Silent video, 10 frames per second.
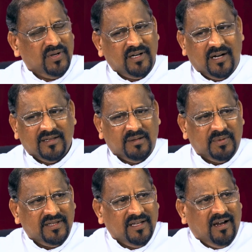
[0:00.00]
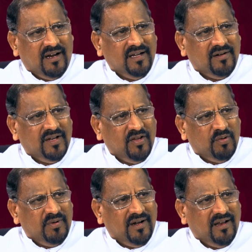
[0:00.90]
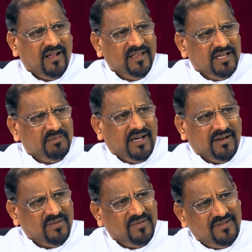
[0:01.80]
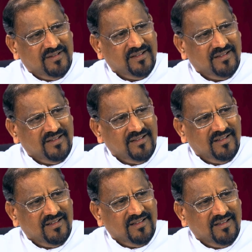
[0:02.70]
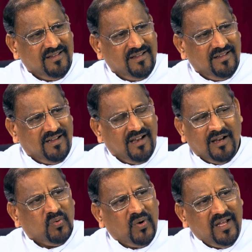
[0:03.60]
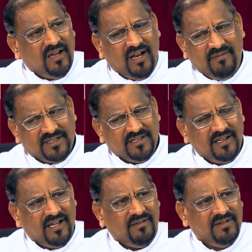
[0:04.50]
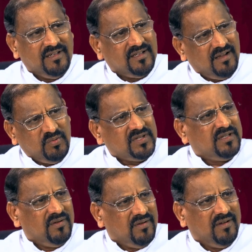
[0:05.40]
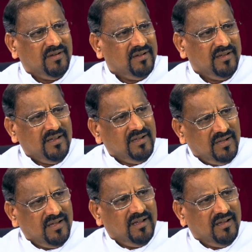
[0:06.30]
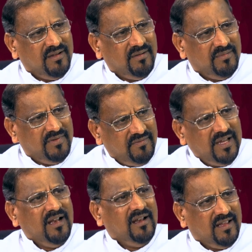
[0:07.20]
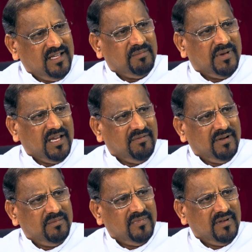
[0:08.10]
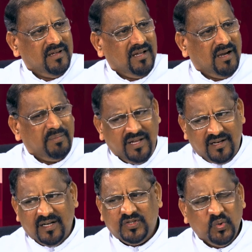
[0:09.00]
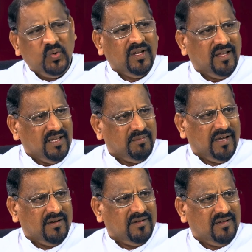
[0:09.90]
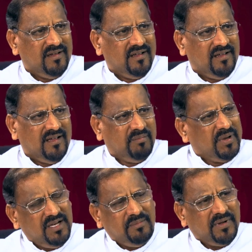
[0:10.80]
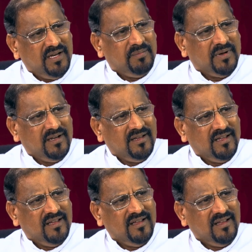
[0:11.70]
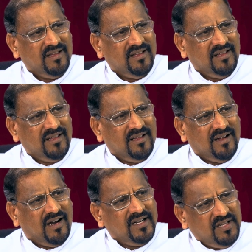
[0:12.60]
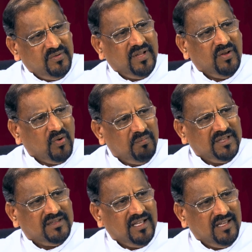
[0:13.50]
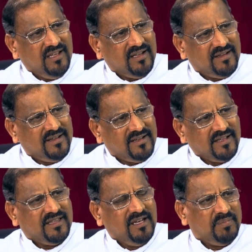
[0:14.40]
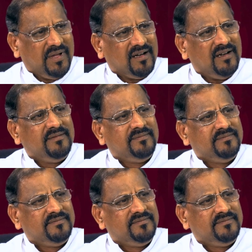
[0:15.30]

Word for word: குளிர்காலத்தில் பார்த்திங்கன்னா ஆடுகளுடைய ரோமங்கள்லாம் அதிகமாக இருக்கும் ஆனால் கோடை காலம் வசந்த காலம் வந்துட்டால் உஷ்ணம் வெயில் அதிகமாகிவிடும் அப்படி என்றால் சூடு அதிகமாகிடும் அப்போ என்ன என்ன பண்ணுறது ஆட்டினுடைய ரோமத்தை கத்தரிப்பார்கள்